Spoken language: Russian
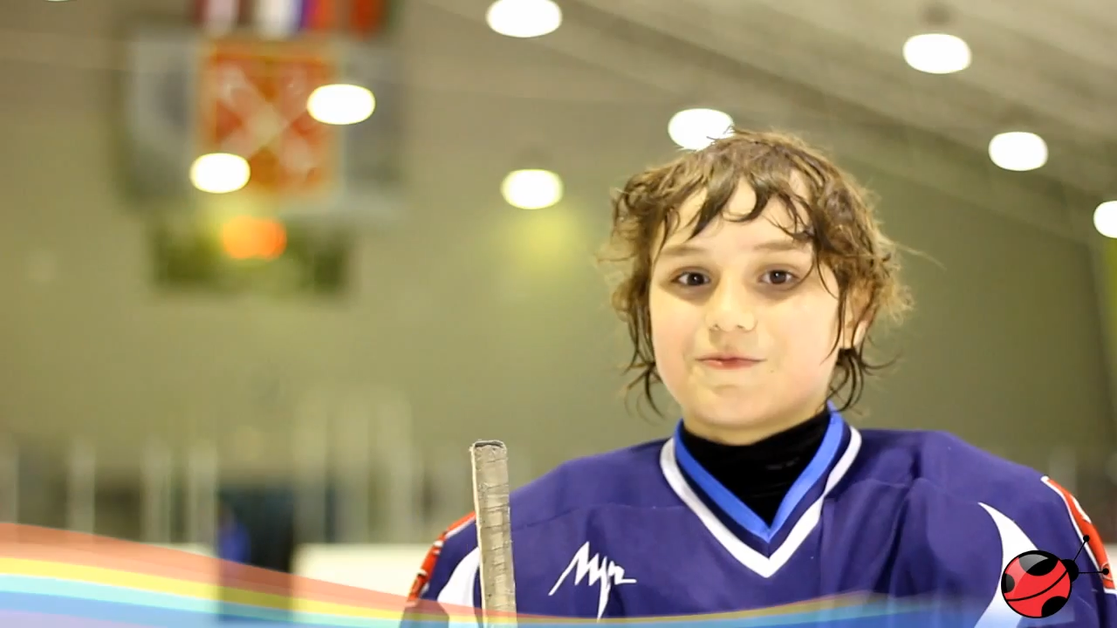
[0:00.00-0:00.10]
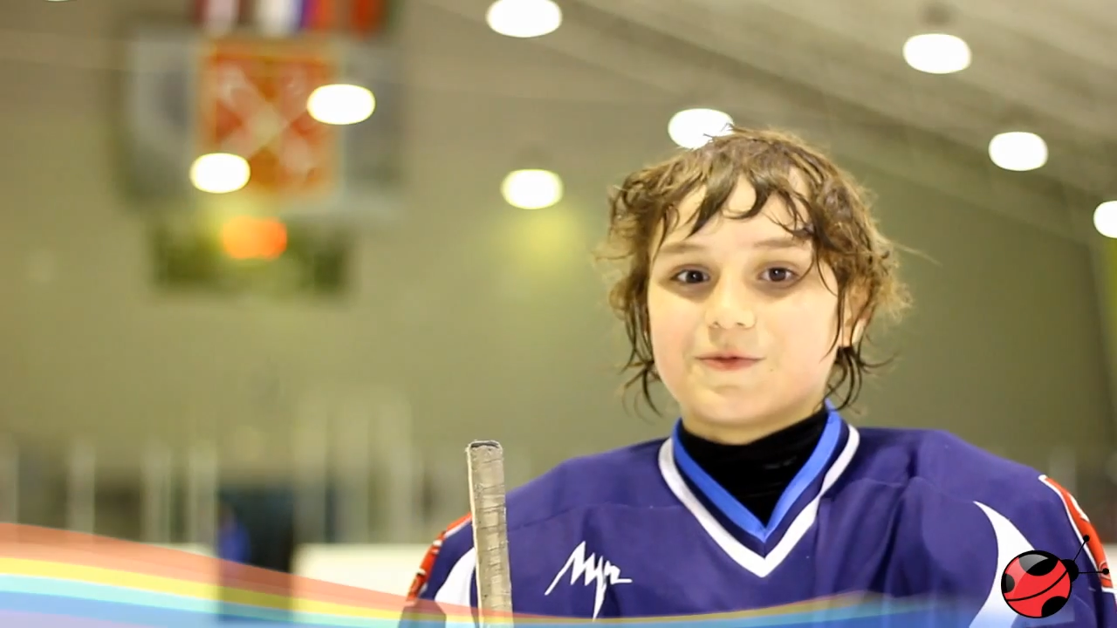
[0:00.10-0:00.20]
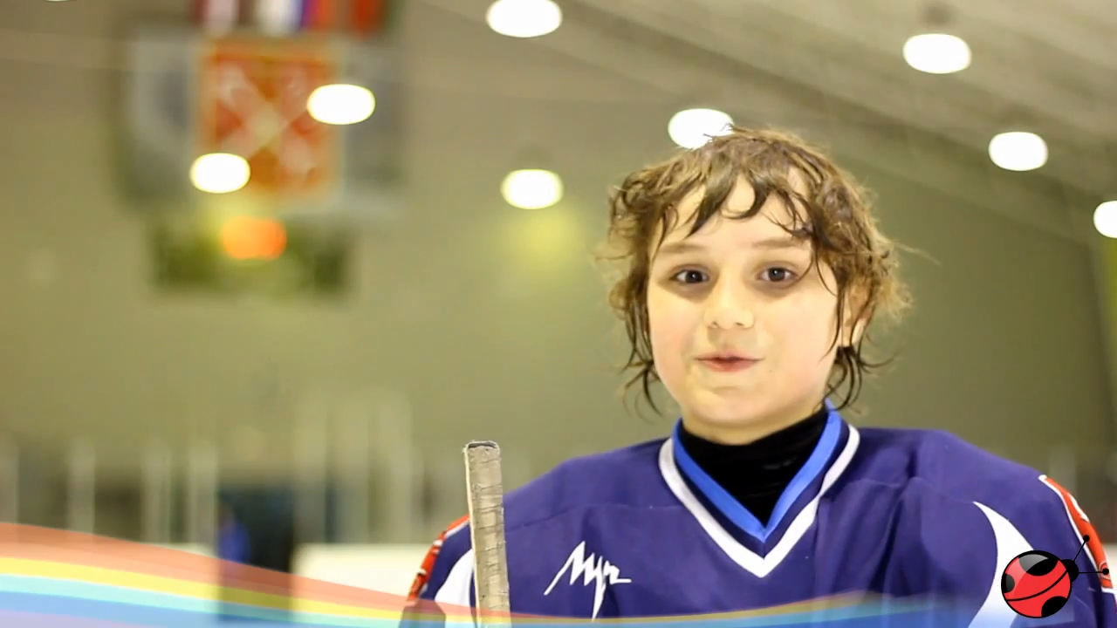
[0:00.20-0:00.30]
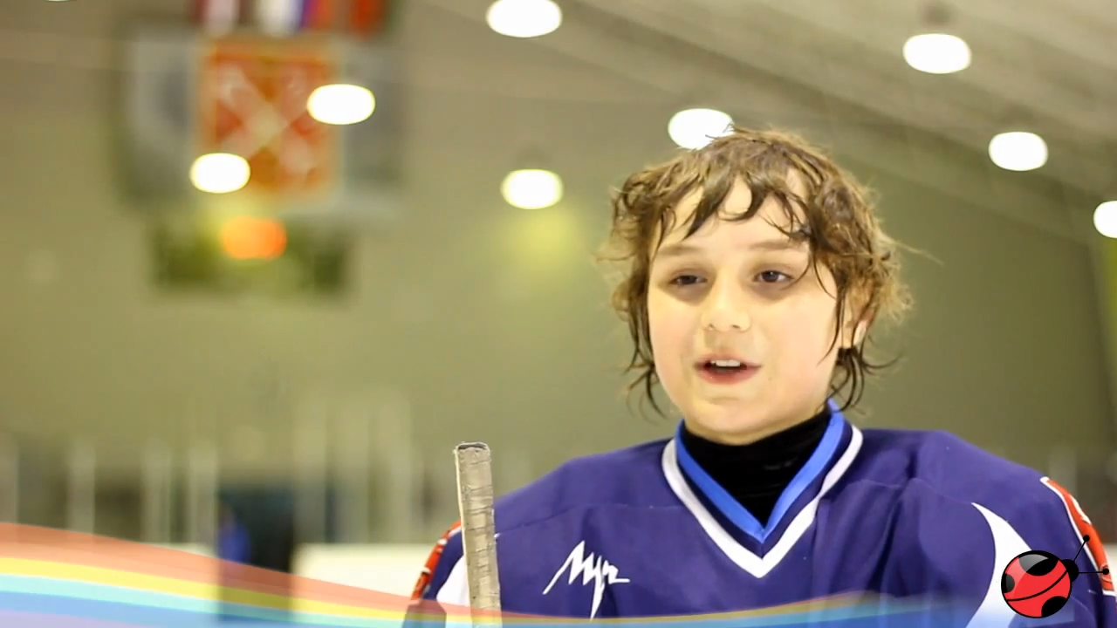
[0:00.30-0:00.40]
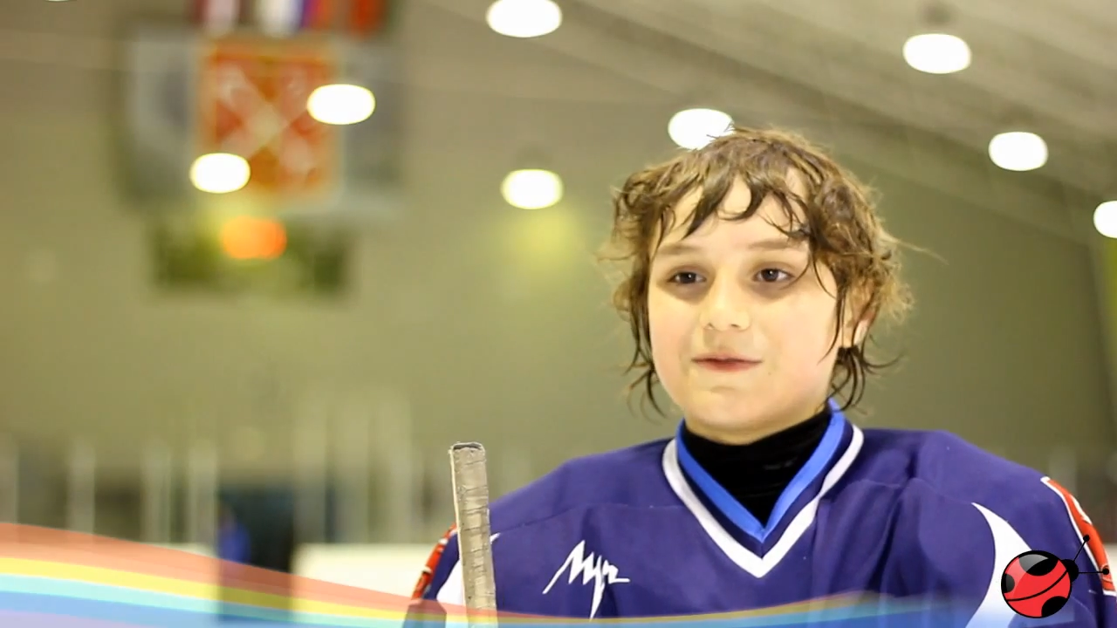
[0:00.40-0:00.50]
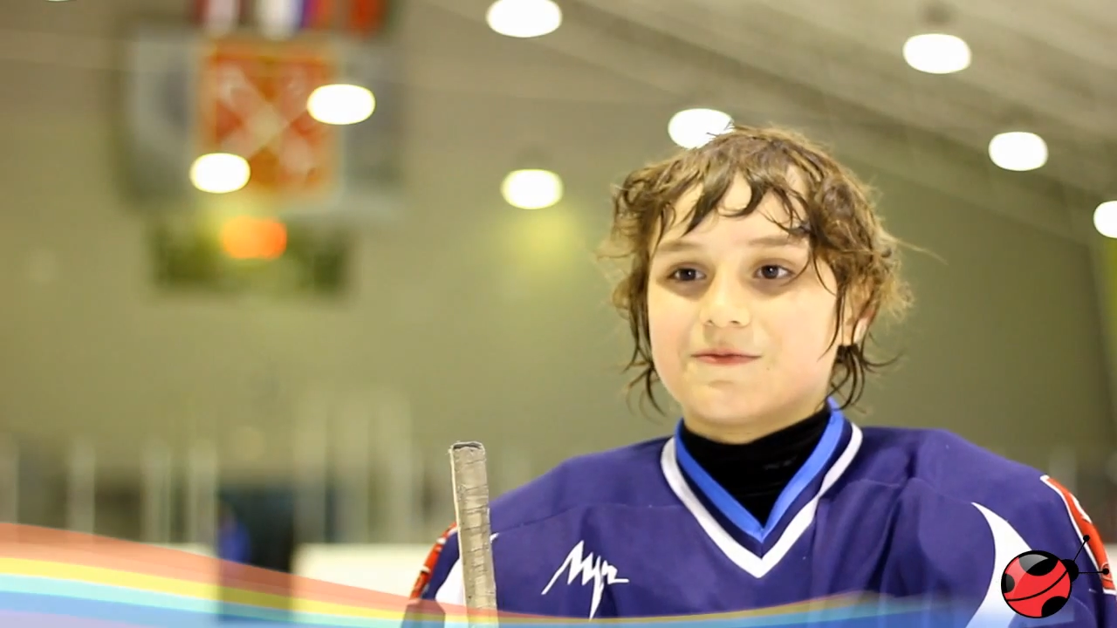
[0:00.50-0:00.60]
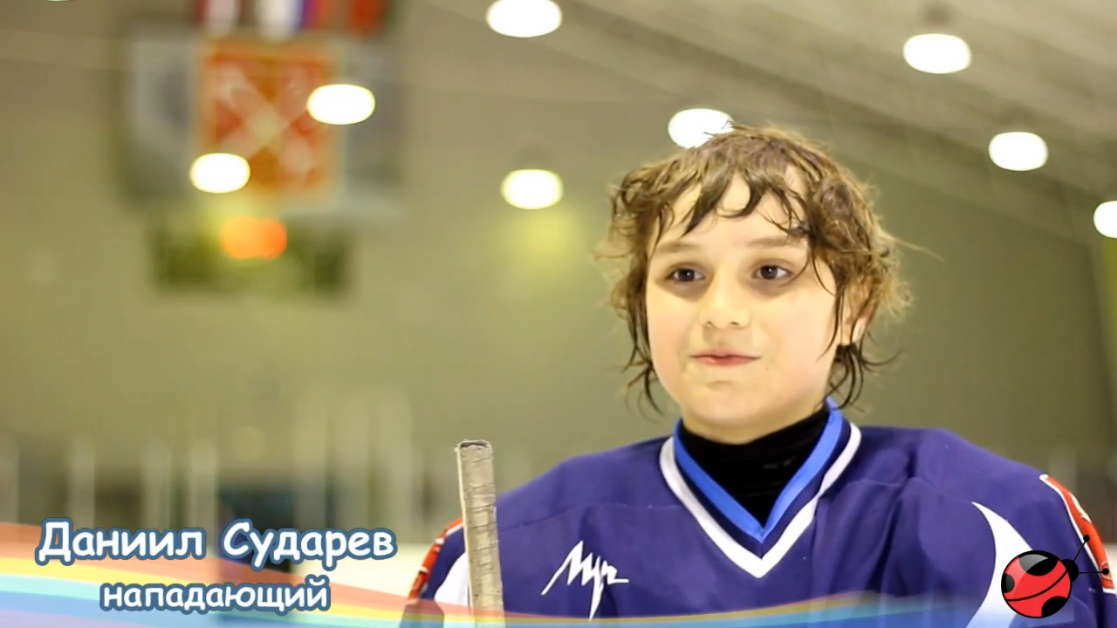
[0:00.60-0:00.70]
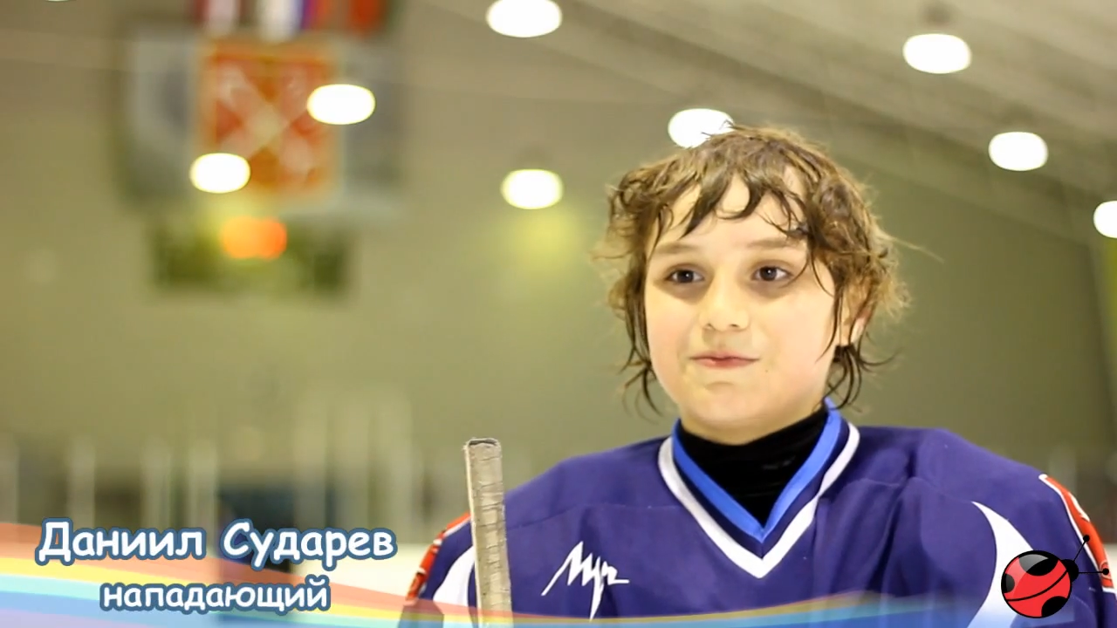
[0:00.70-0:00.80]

Ну, там